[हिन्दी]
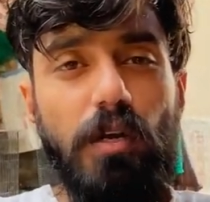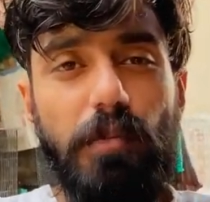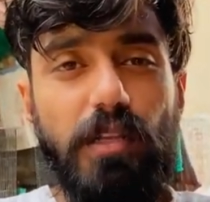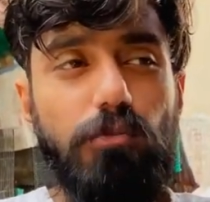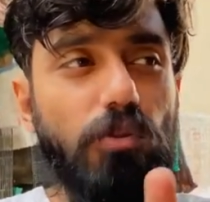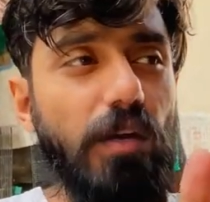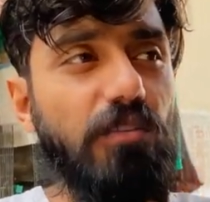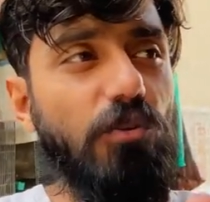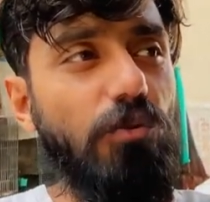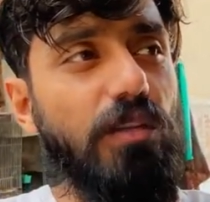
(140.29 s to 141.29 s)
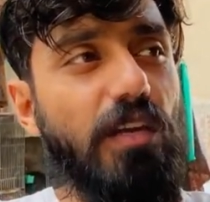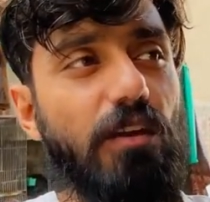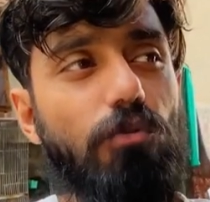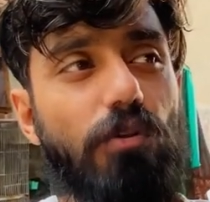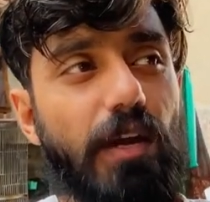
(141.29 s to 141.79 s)
मतलब थोड़े ऐसे हो रहे थे
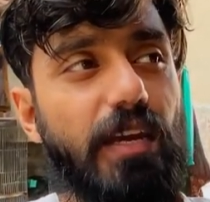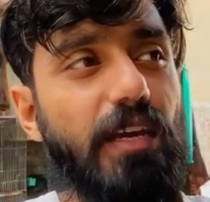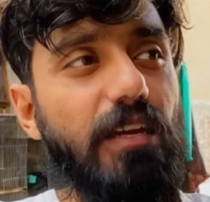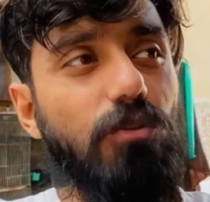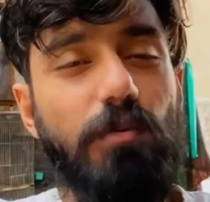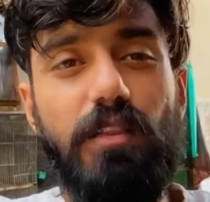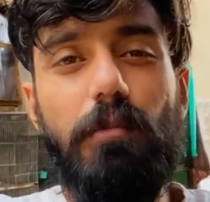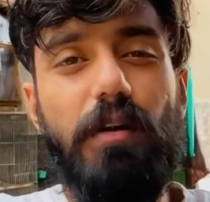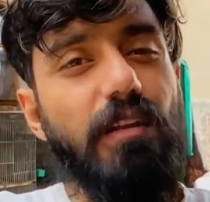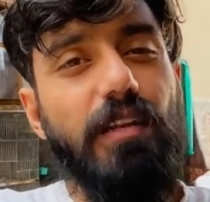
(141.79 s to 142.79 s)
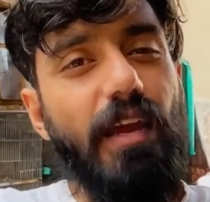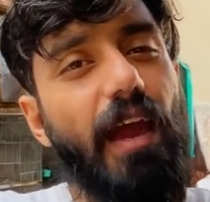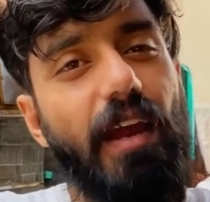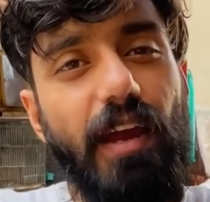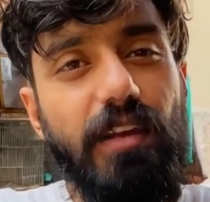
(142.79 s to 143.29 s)
कि वो रखेंगे तो मतलब मज़ा नहीं
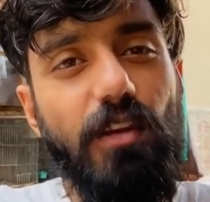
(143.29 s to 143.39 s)
आएगा यार